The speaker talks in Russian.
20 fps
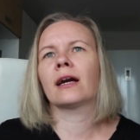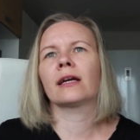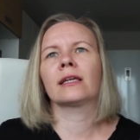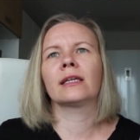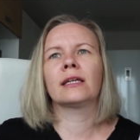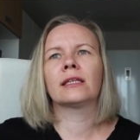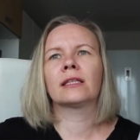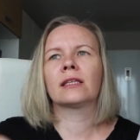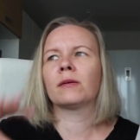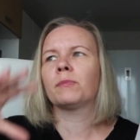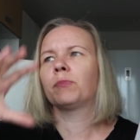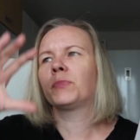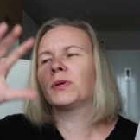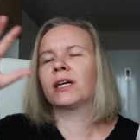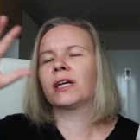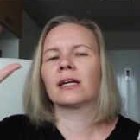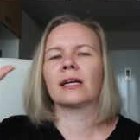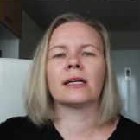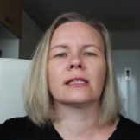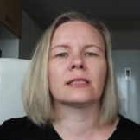каких-то
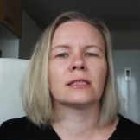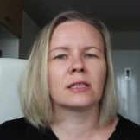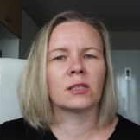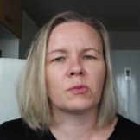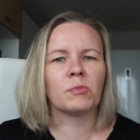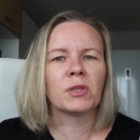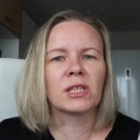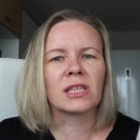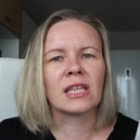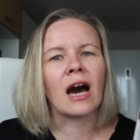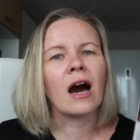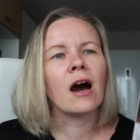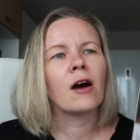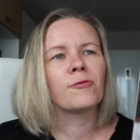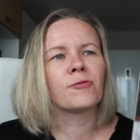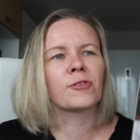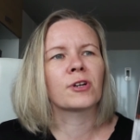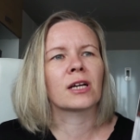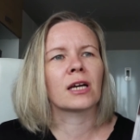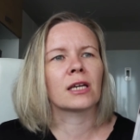прекрасных
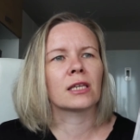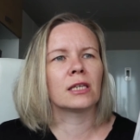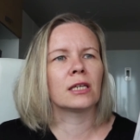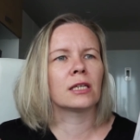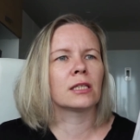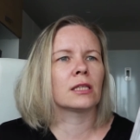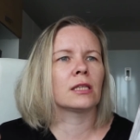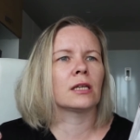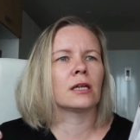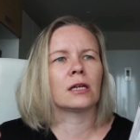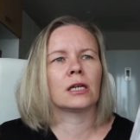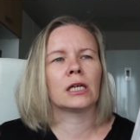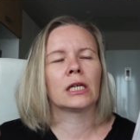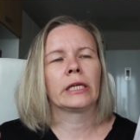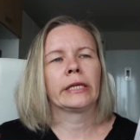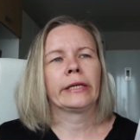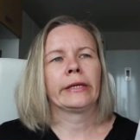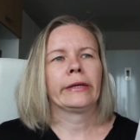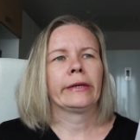метафор, каких-то